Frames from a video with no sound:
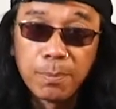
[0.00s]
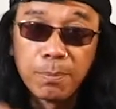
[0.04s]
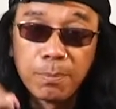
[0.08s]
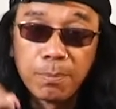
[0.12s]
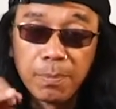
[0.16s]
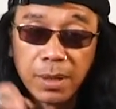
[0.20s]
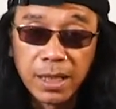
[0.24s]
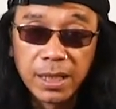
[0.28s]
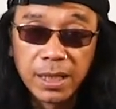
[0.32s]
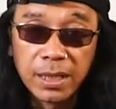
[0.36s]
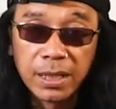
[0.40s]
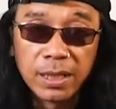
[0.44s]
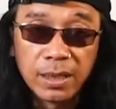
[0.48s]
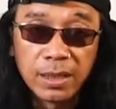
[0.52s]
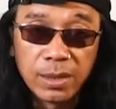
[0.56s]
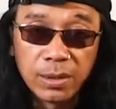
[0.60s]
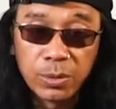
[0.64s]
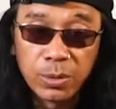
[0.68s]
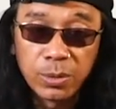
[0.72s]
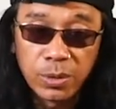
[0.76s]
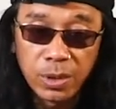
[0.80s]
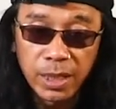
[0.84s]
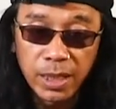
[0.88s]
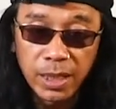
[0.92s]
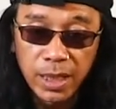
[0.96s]
begitu itu
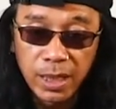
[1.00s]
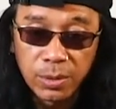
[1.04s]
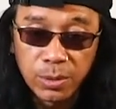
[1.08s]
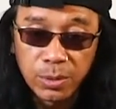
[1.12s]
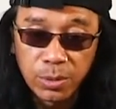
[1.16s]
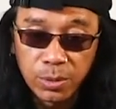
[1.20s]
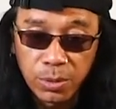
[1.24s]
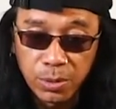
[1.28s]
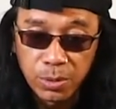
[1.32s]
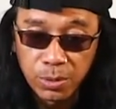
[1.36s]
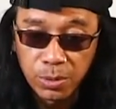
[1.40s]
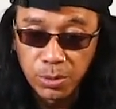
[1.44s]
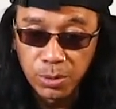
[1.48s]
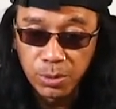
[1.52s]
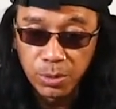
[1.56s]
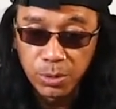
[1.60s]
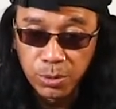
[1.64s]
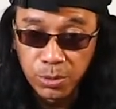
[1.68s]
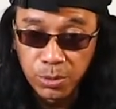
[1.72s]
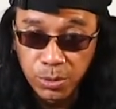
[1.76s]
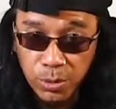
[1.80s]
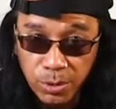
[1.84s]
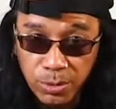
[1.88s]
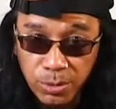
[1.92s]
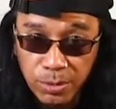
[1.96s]
turun ya turun turun
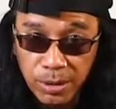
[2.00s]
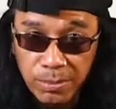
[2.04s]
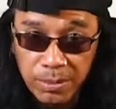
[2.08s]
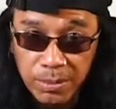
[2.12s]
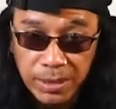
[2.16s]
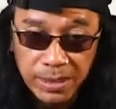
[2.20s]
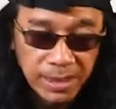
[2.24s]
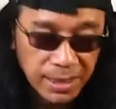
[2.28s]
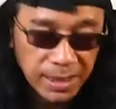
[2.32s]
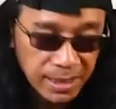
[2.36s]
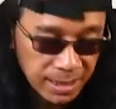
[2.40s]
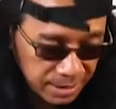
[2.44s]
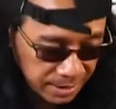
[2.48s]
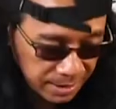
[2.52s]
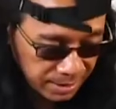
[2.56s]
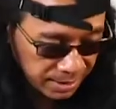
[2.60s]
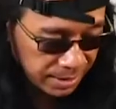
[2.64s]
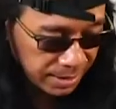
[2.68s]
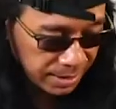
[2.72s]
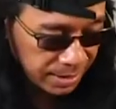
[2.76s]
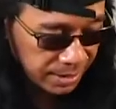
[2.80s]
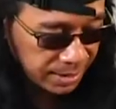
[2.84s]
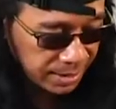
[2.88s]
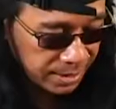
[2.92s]
turun udah pasti kan. Jadi